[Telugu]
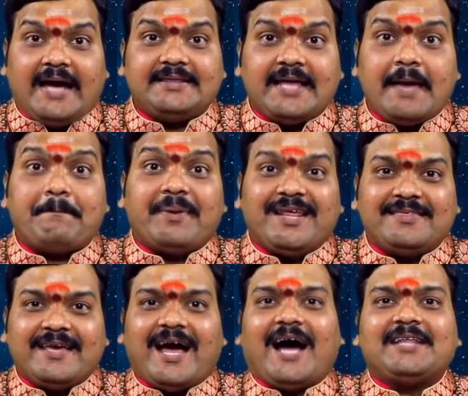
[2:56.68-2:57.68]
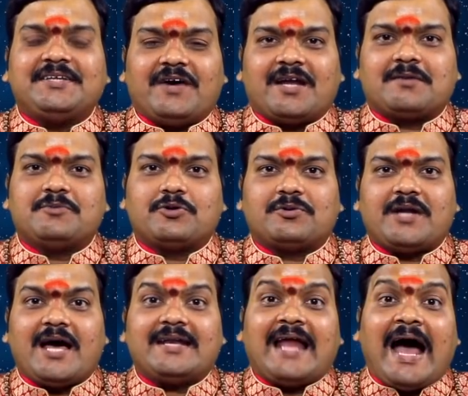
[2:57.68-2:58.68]
అయితే ప్రతి ఆదివారము
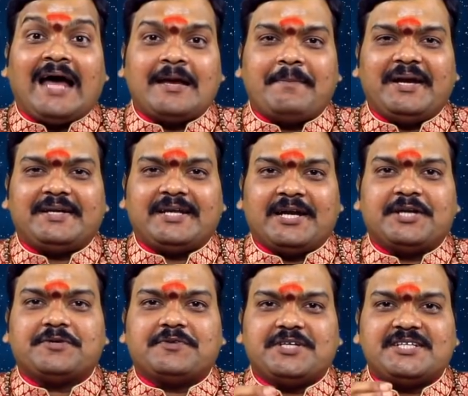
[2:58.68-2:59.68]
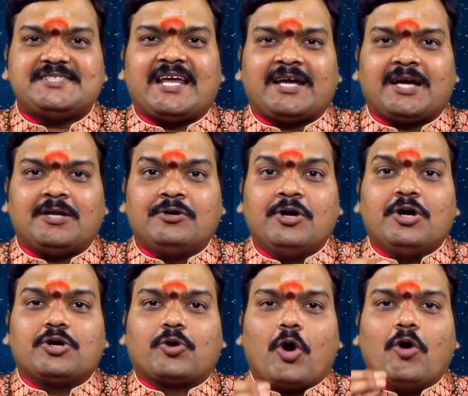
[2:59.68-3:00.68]
కూడా నానబెట్టినటువంటి శనగలు
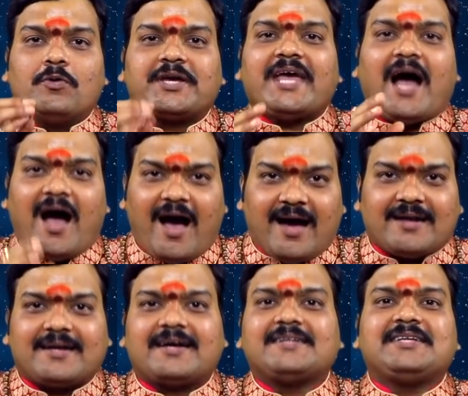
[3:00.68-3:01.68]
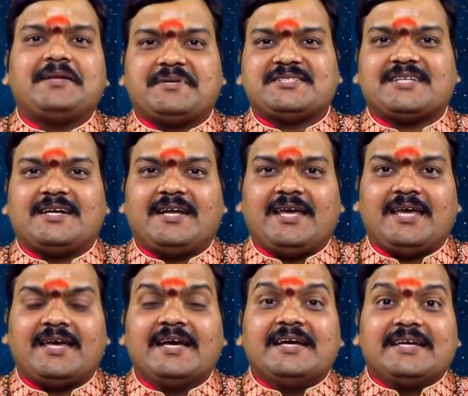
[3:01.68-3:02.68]
గోవుకి ఆహారంగా తినిపించండి
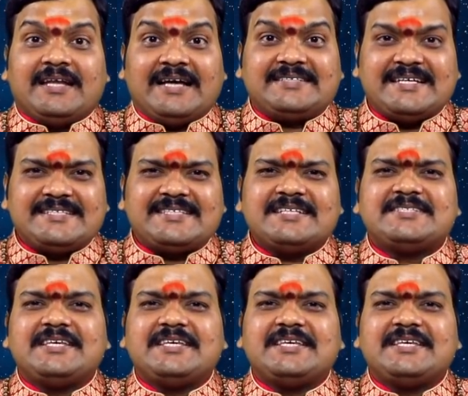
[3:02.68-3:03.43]
ఇలా చేస్తే